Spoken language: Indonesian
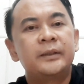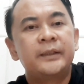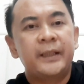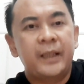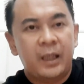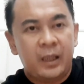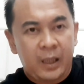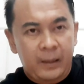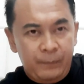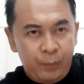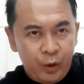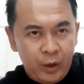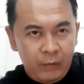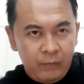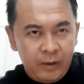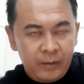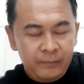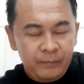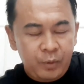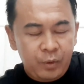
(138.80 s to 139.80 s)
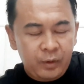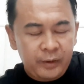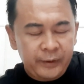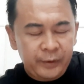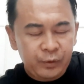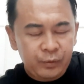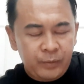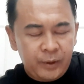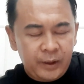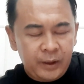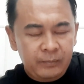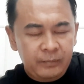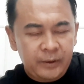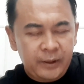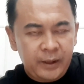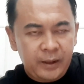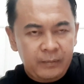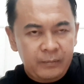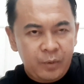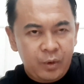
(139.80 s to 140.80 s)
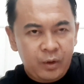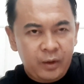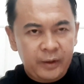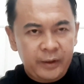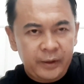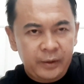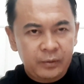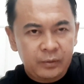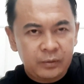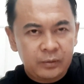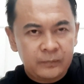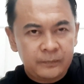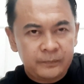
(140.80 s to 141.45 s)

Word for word: Tirakabo lawan Borneo bakal menang Borneo.